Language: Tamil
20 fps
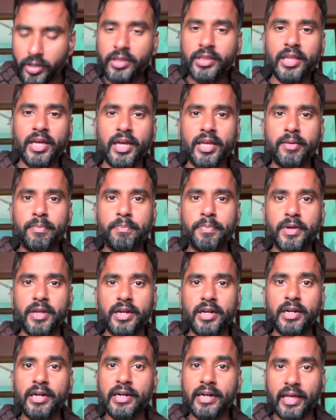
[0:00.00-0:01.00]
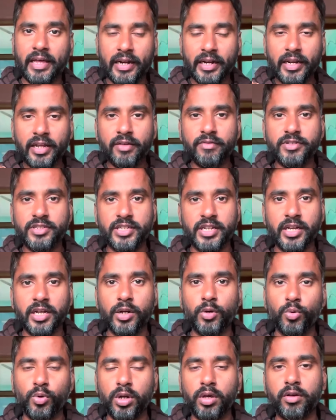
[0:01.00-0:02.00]
இந்த ஐபிஎல்லில் நிறைய
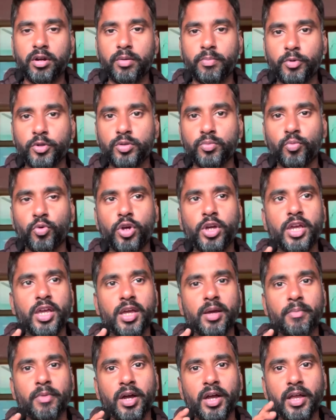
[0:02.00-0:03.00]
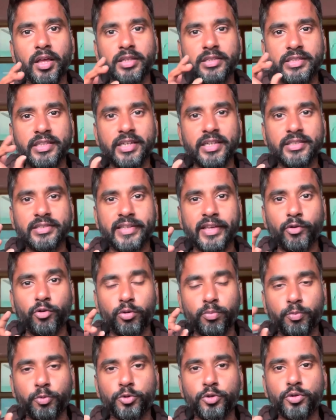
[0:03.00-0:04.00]
விஷயங்கள் உள்ள வர போது முக்கியமாக சிஎஸ்கே
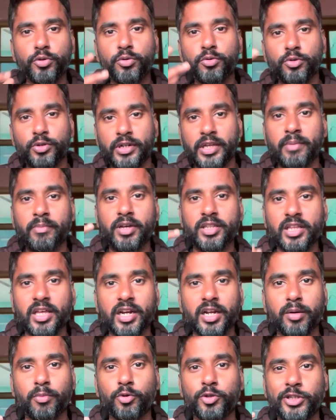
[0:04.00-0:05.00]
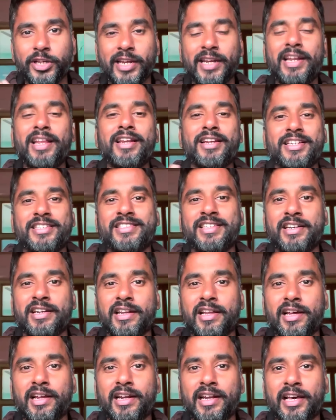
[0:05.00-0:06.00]
ஒரு புது டீமாக தான் இருக்க போகுது என்ன
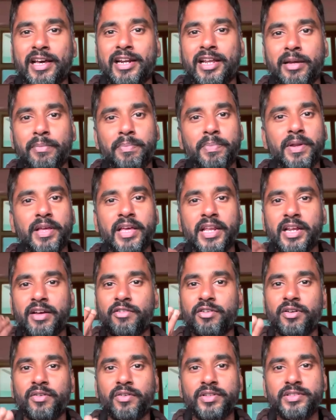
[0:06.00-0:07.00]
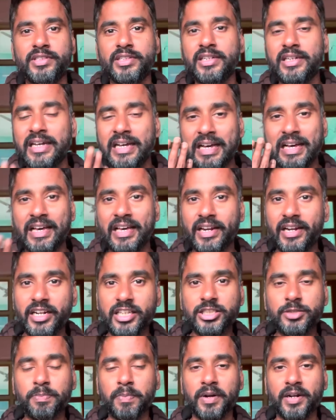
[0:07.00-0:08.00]
ரீசன்னா நிறைய பிளேயர் அவங்க வந்து
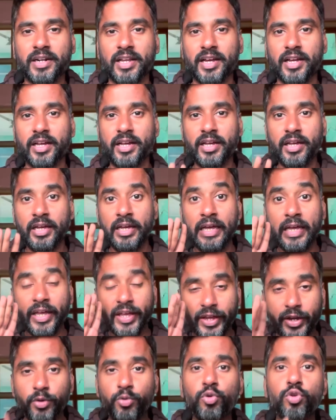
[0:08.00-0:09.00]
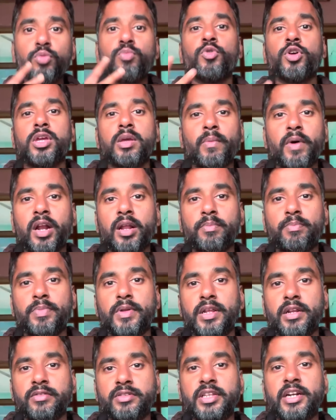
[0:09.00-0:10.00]
ரிலீஸ் பண்ணிட்டாங்க இன்னொரு முக்கியமான
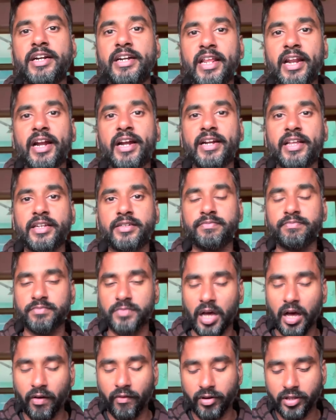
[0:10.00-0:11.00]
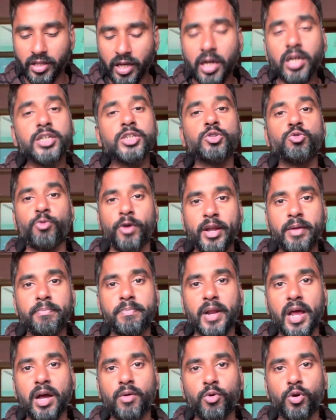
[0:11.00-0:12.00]
பிளேயர் வந்து ரிட்டையர் ஆயிட்டார் அவர் தான் டுவெயின்
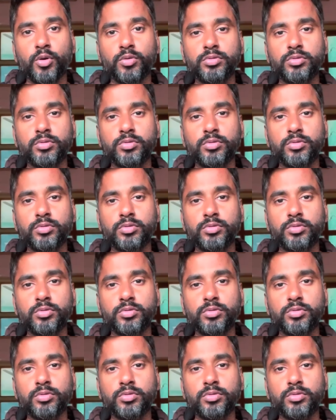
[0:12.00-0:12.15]
பிராவோ